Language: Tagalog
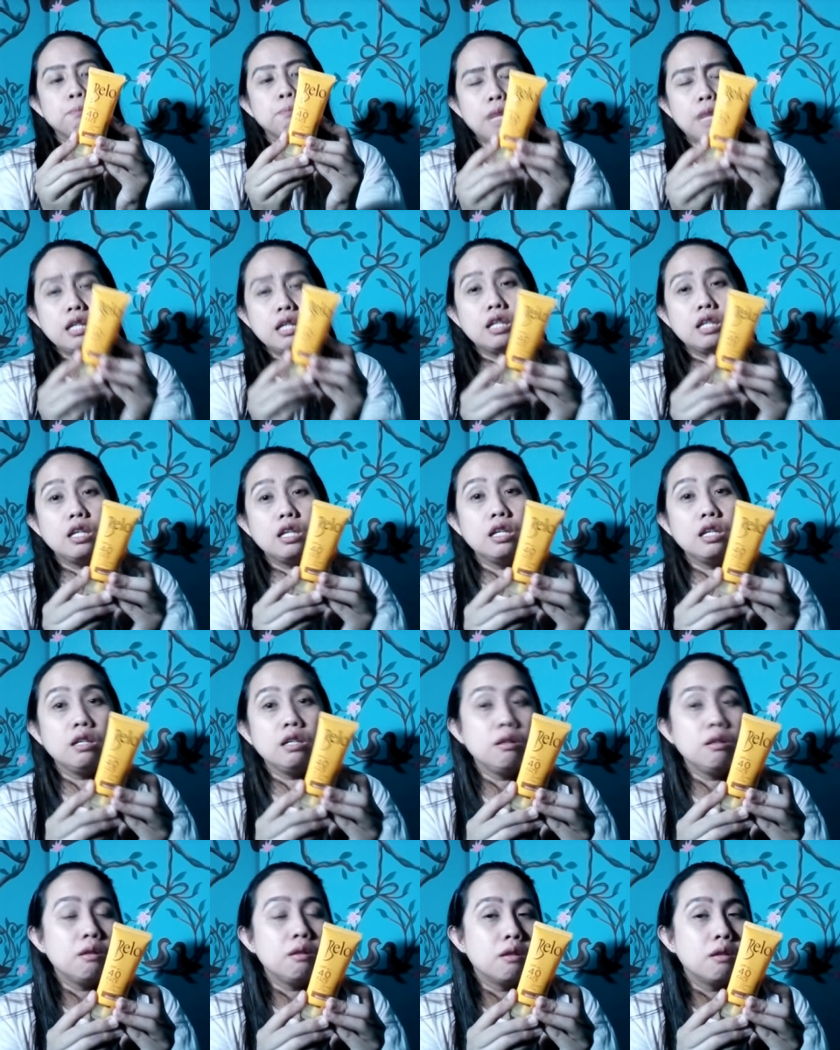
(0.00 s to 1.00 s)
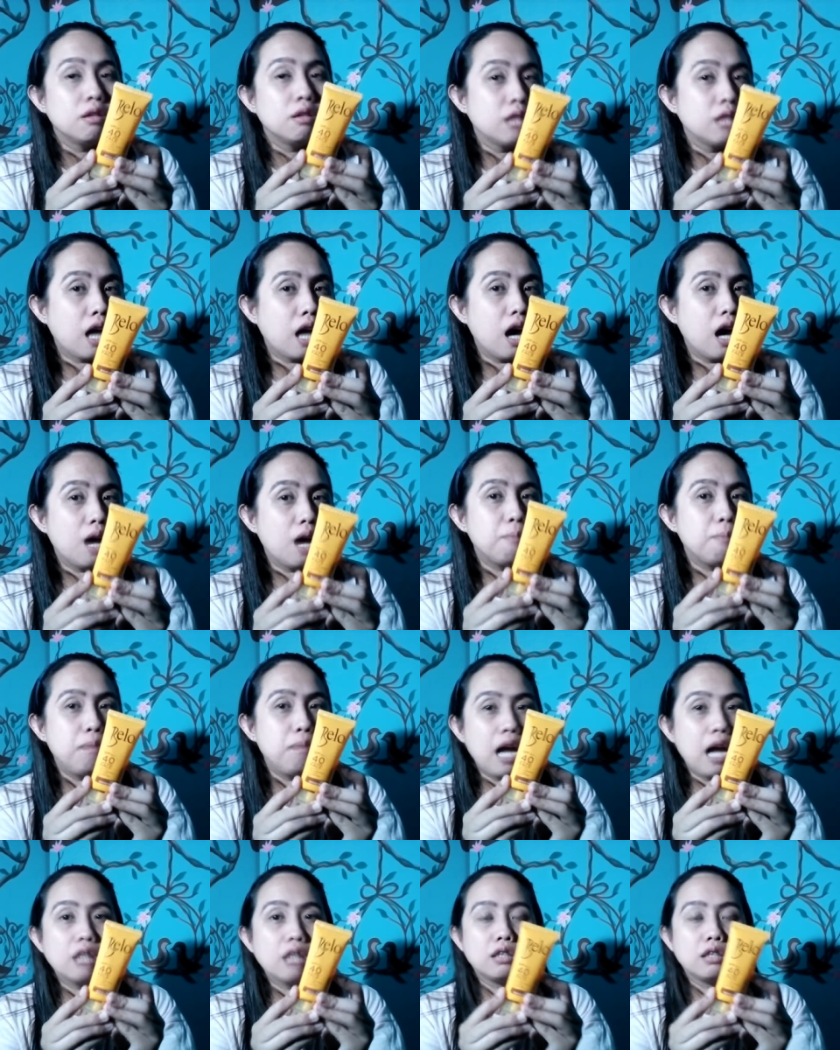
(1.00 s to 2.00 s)
magiging
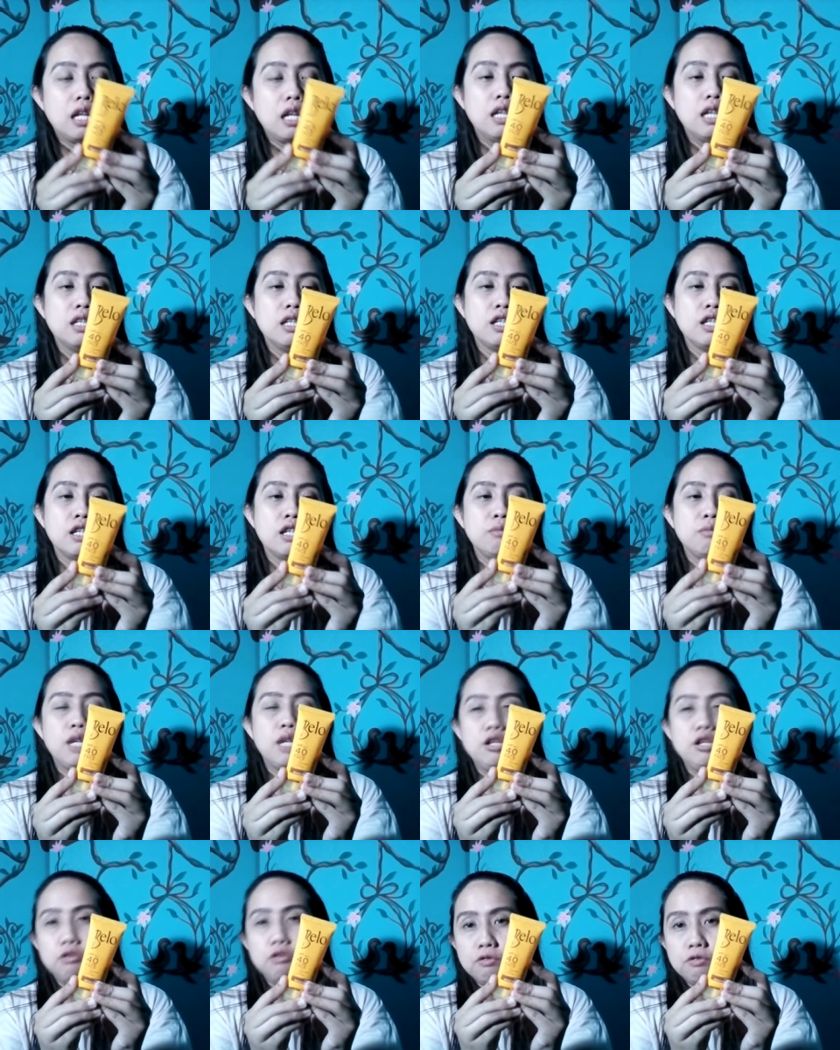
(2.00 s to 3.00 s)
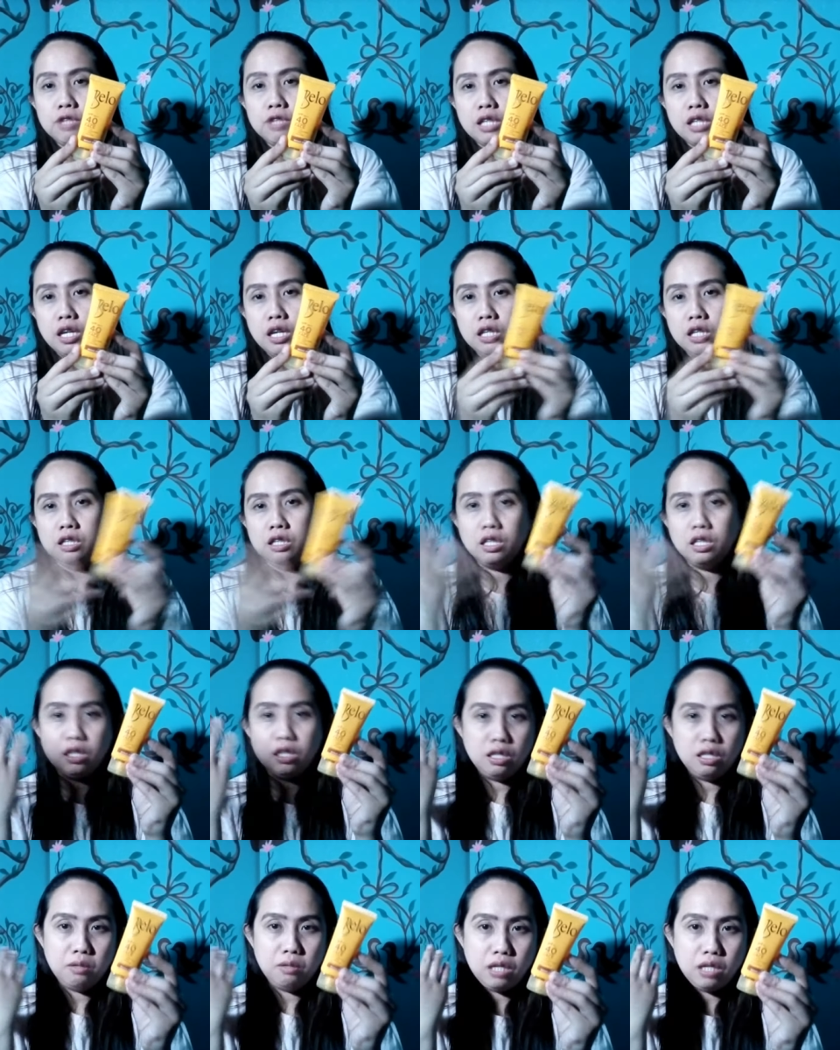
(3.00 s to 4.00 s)
nakaka-block talaga siya ng mga UV rays,
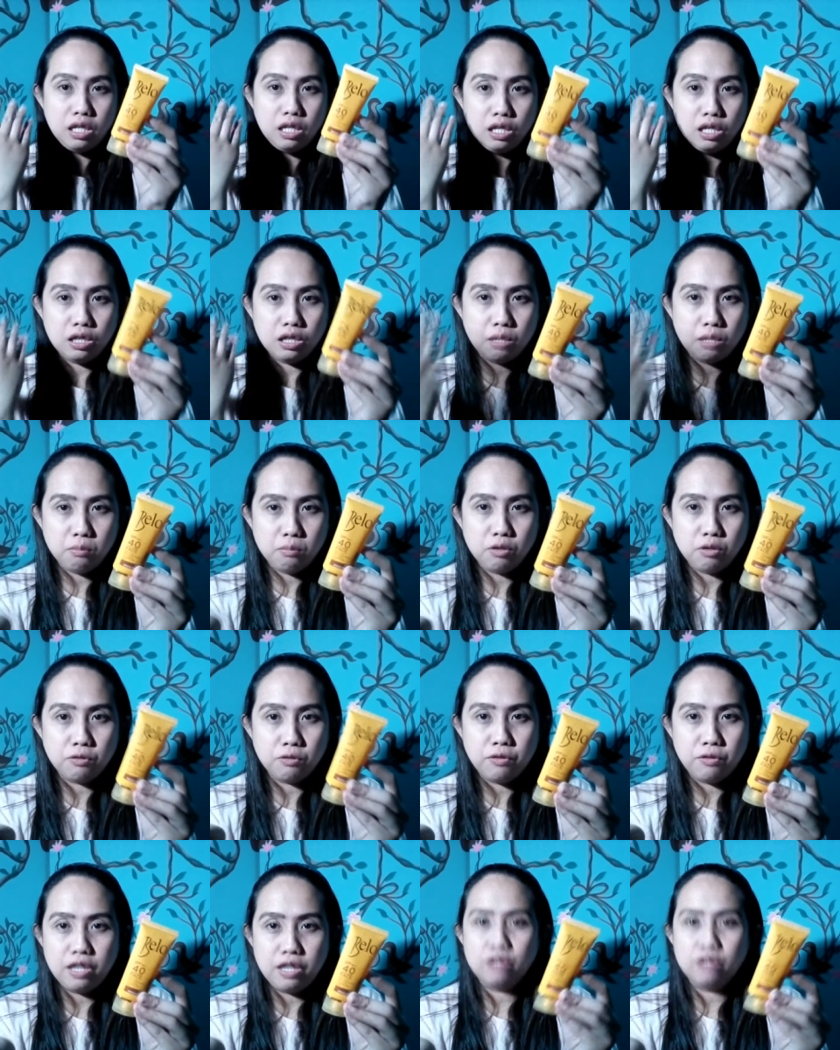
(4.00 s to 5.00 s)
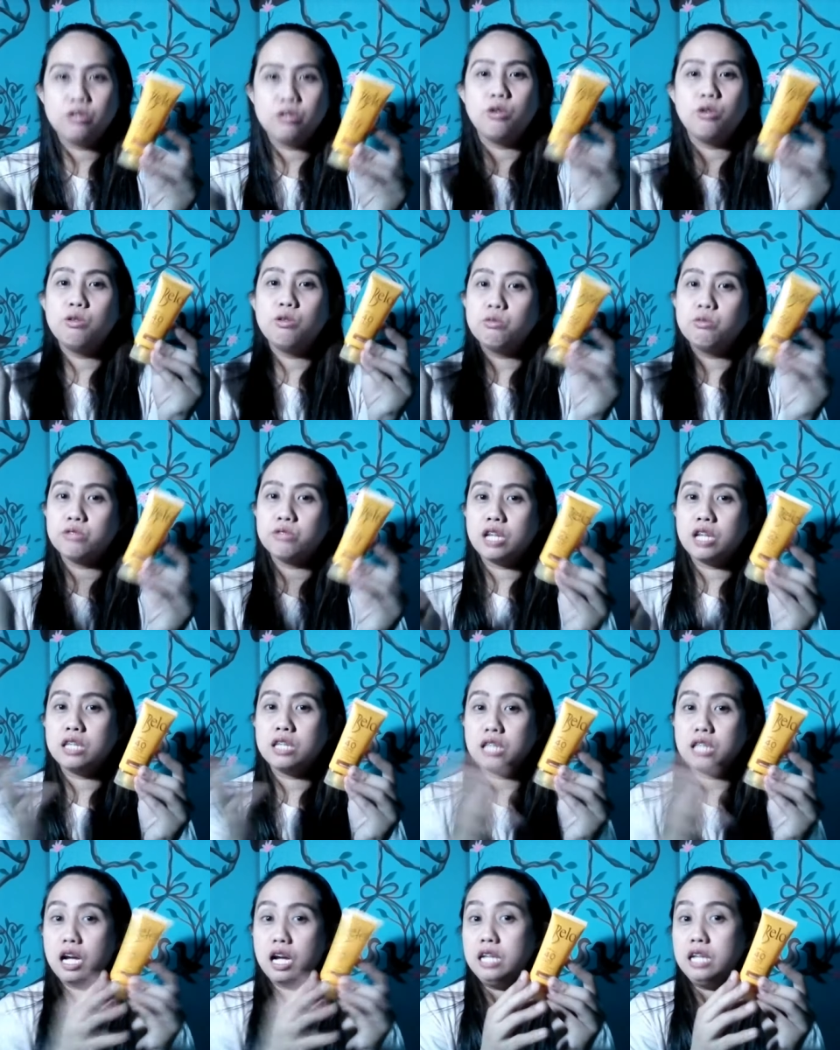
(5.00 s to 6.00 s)
hindi iitim yung face ko kung
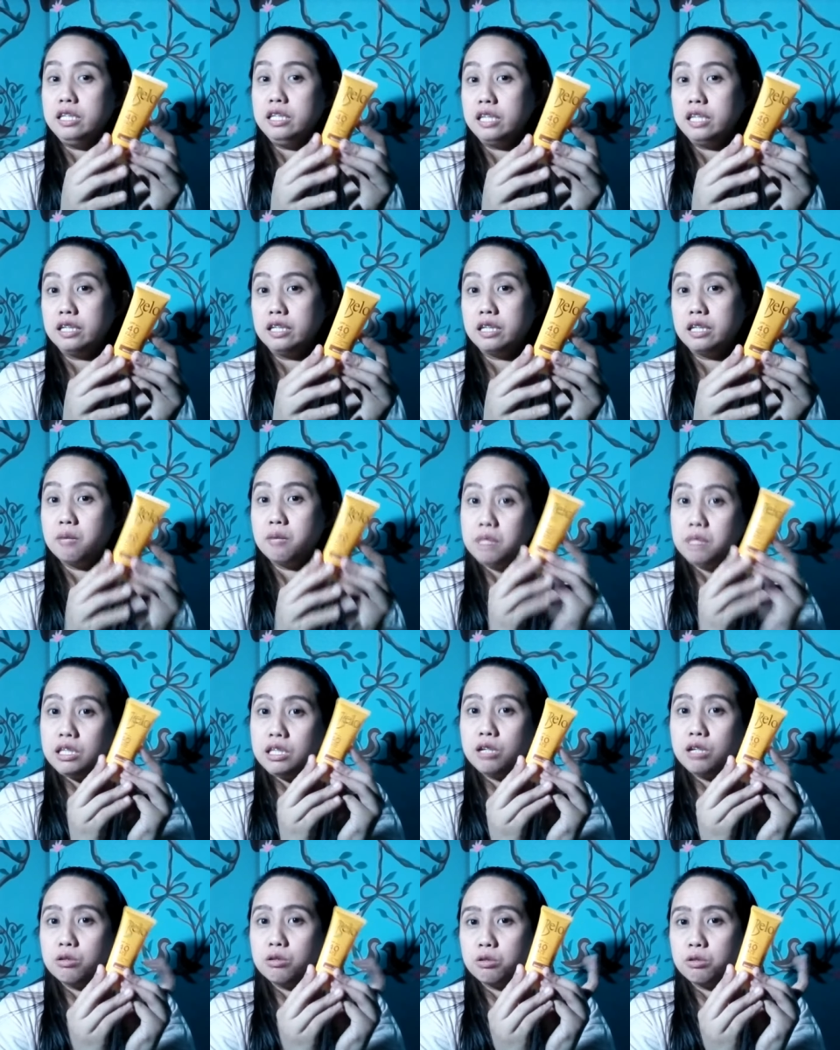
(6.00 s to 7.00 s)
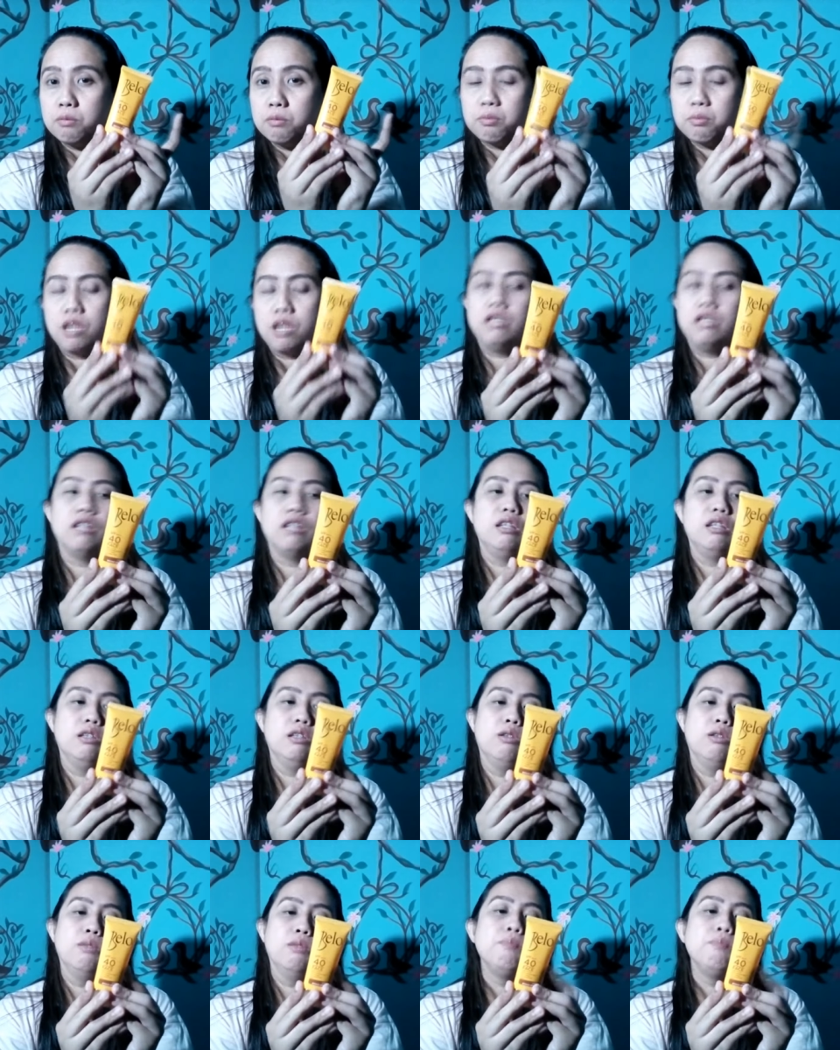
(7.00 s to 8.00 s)
sakasakaling ang gamitin ko tong product na
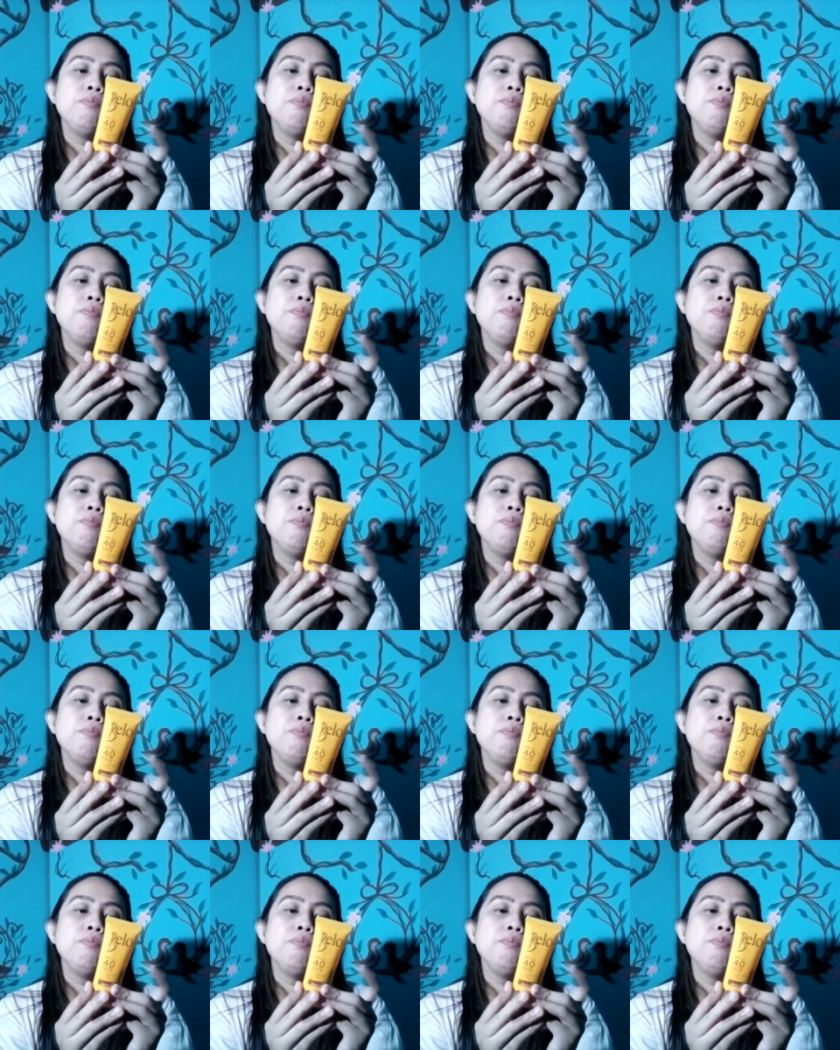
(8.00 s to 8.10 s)
to.